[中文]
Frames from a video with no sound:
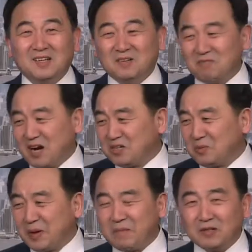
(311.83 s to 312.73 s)
网上有
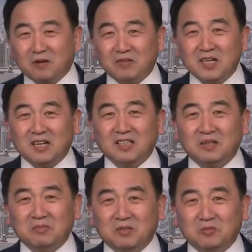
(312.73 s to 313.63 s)
篇报道，文章
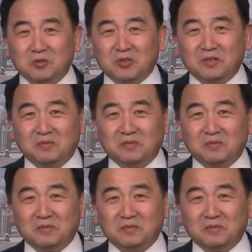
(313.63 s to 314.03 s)
题目这么说的：